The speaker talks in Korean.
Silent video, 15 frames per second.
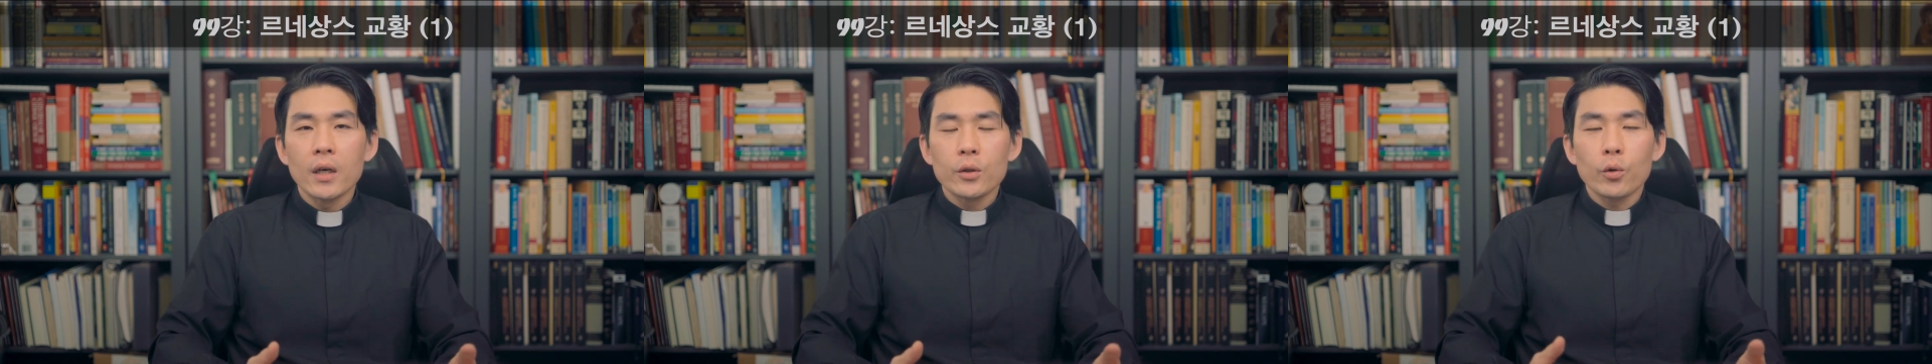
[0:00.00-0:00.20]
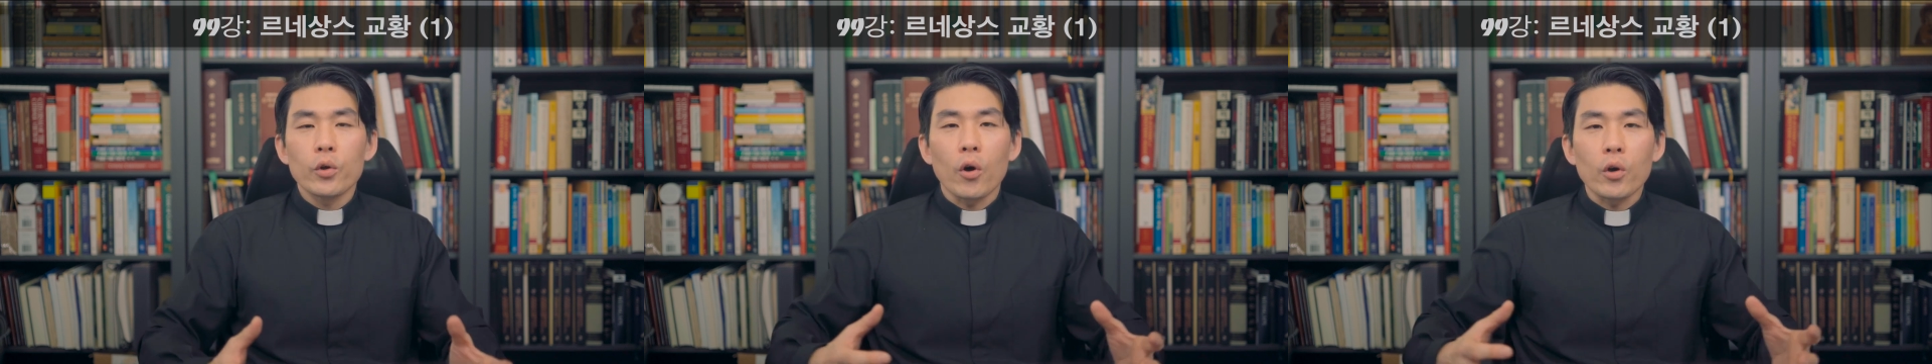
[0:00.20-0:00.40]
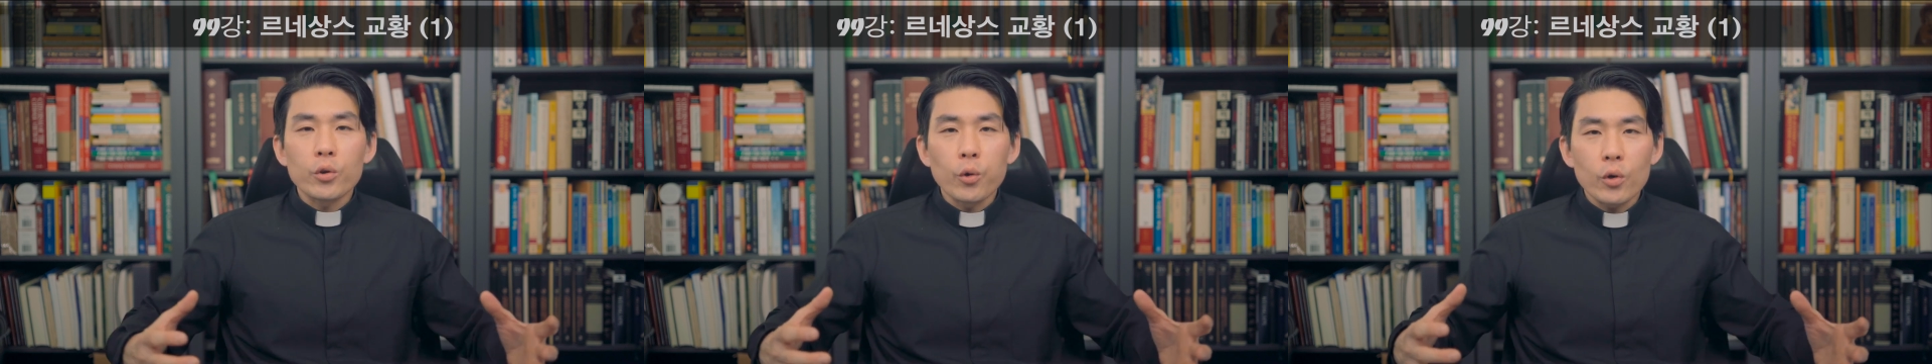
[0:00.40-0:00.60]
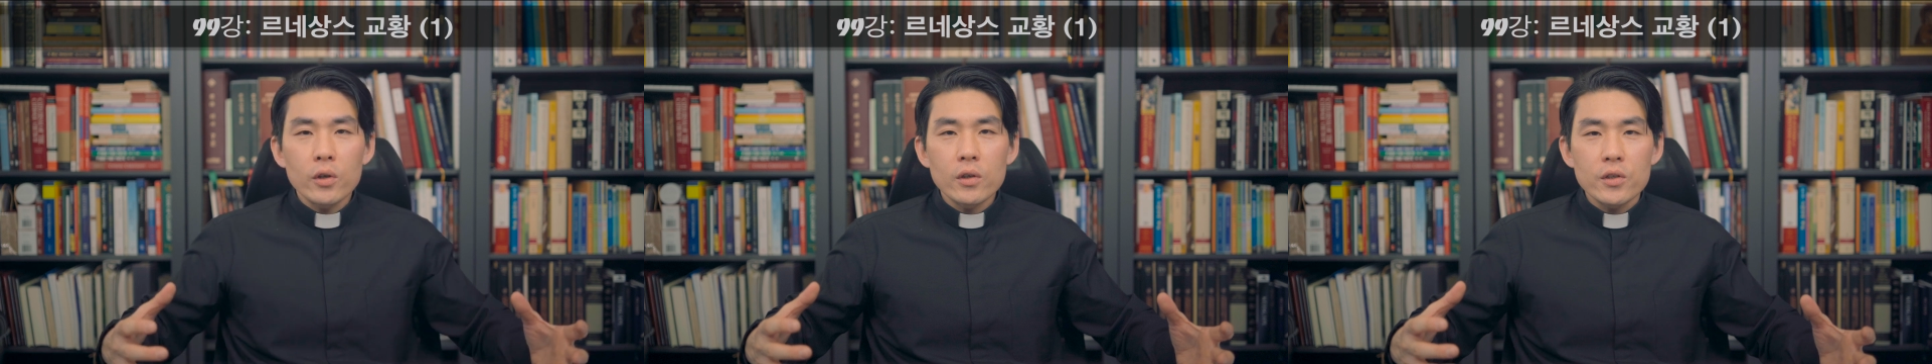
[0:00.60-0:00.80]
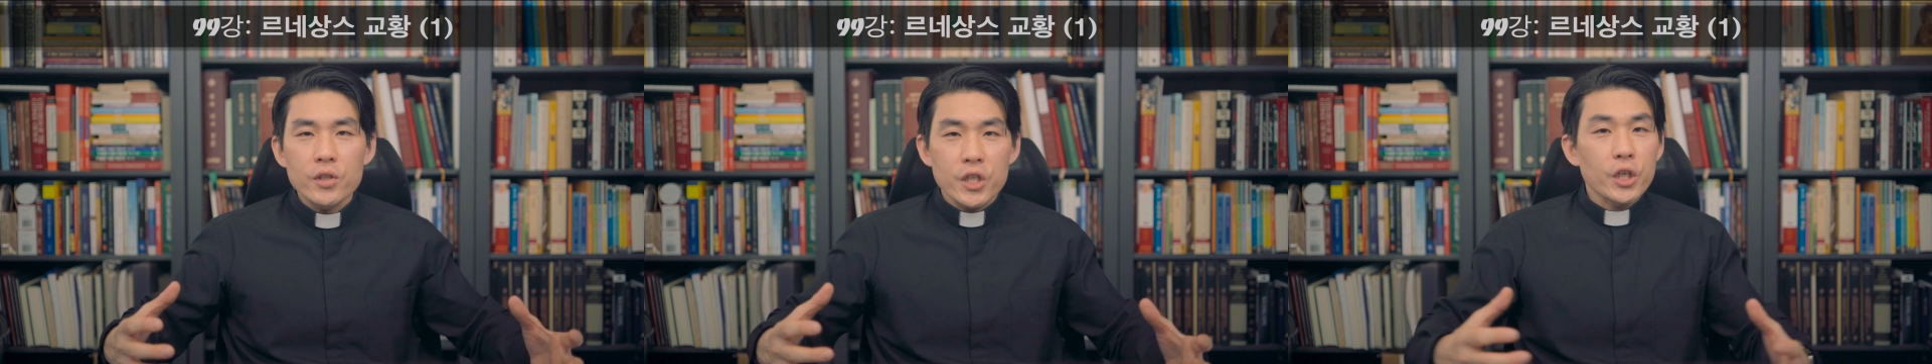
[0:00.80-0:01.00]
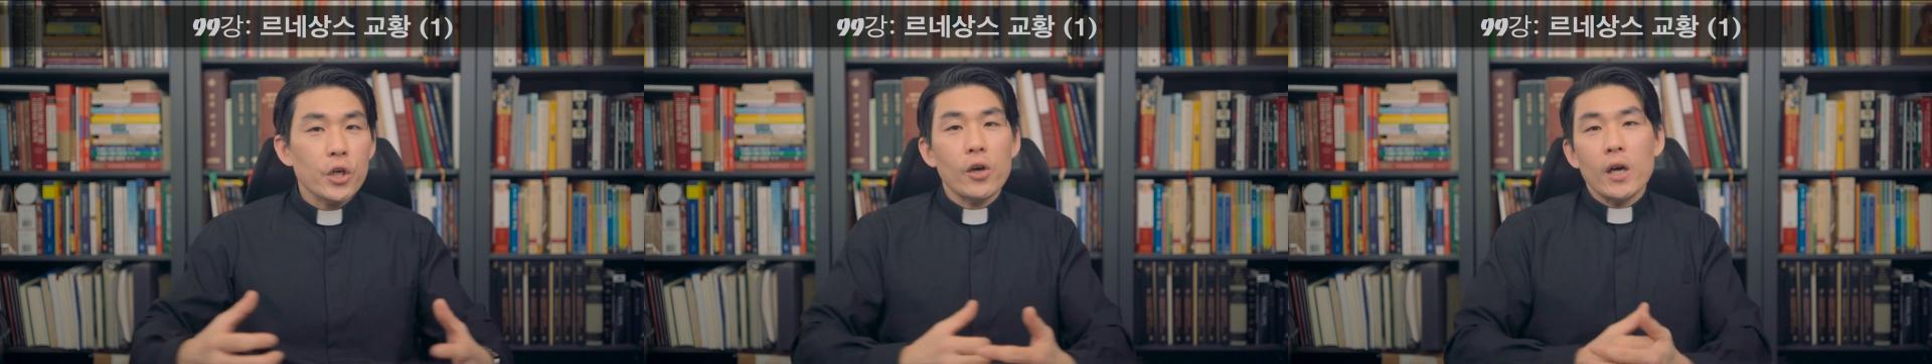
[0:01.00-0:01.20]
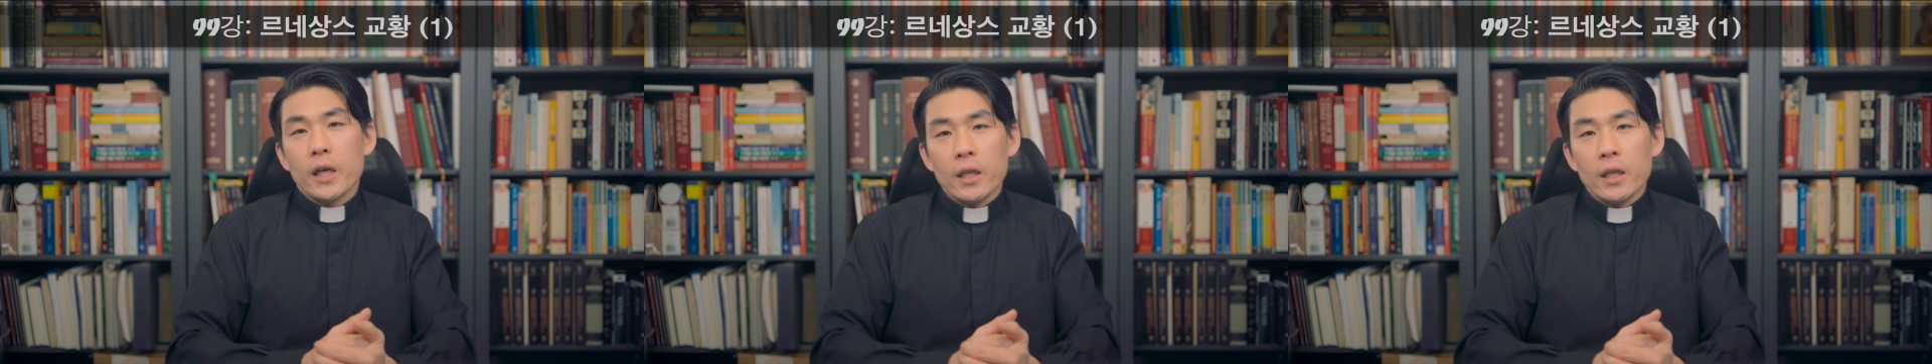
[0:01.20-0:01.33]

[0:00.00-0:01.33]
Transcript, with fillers: 또 영토를 지켜야